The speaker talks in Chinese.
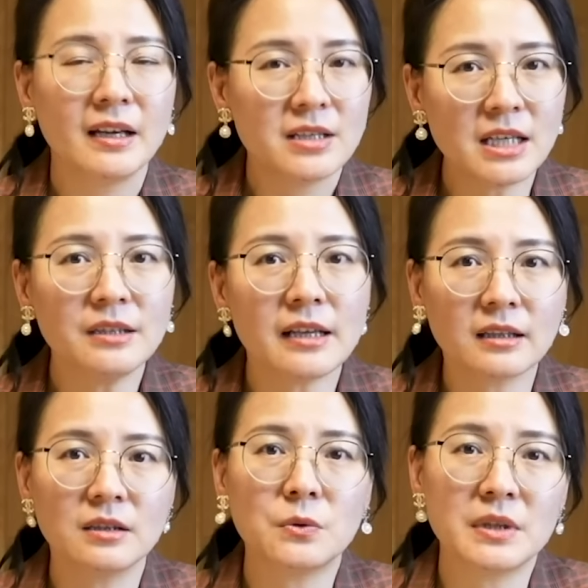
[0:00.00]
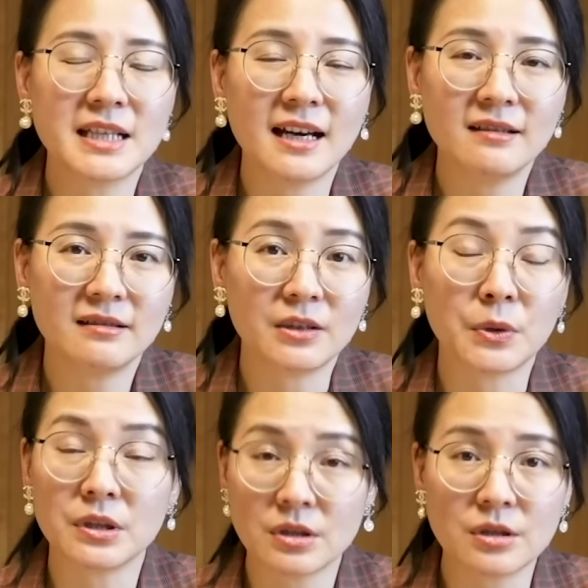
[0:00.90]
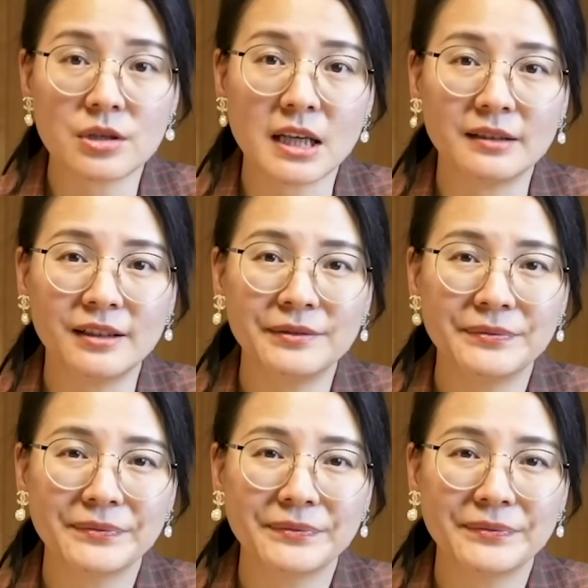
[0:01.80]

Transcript: 这样的两个国家，你会支持谁呢？